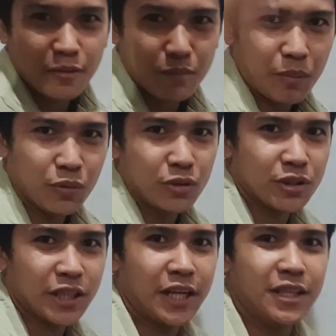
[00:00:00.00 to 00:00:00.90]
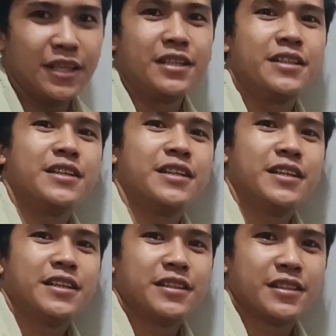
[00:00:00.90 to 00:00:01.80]
mabunutan
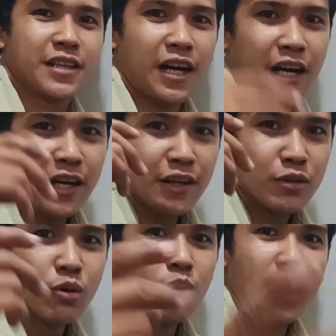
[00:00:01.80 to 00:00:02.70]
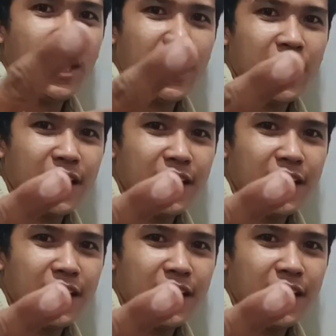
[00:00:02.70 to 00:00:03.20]
sa duha